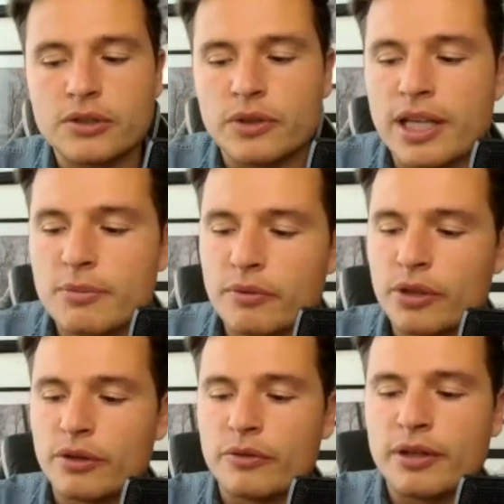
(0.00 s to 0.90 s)
Also erstmal würde
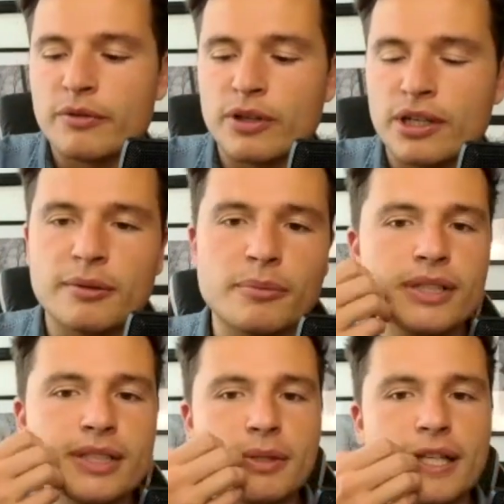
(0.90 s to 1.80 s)
ich auf jeden Fall dem,
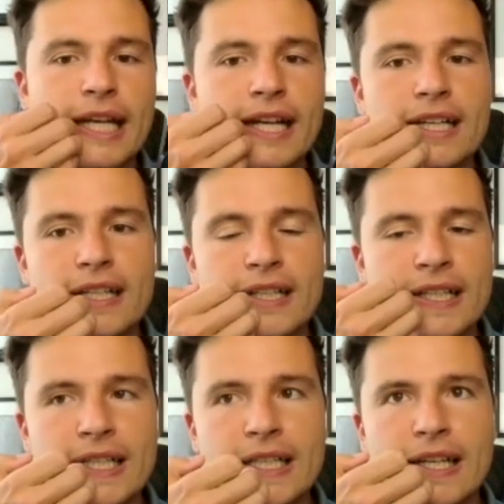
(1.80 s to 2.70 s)
diesem
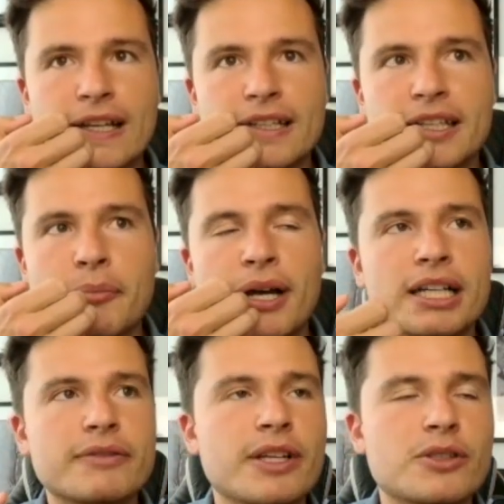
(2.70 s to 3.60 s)
Gedanken, da der
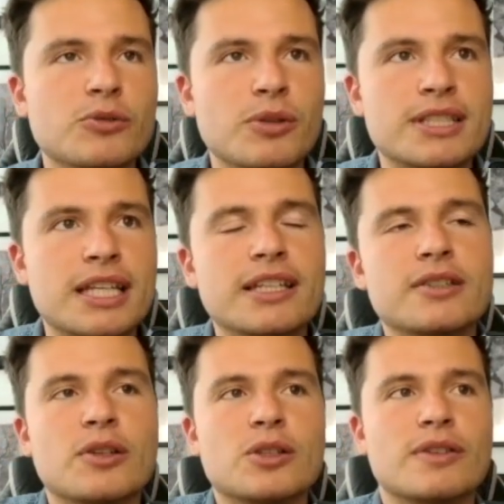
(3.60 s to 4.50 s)
Markt wäre schon übersättigt
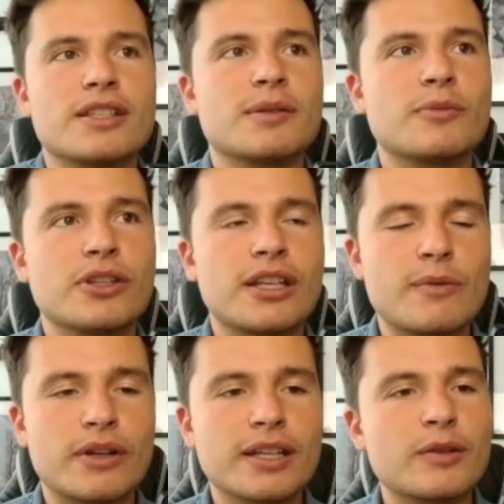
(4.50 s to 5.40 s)
oder sowas, dem würde ich
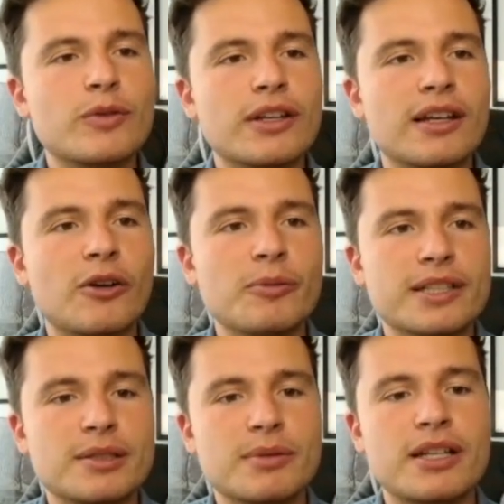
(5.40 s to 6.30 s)
einfach nicht viel
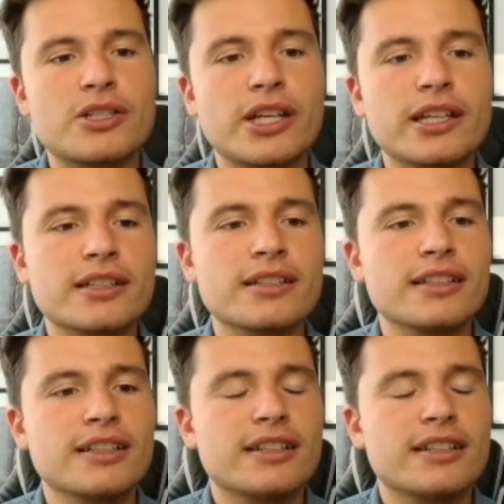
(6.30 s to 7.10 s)
Aufmerksamkeit schenken.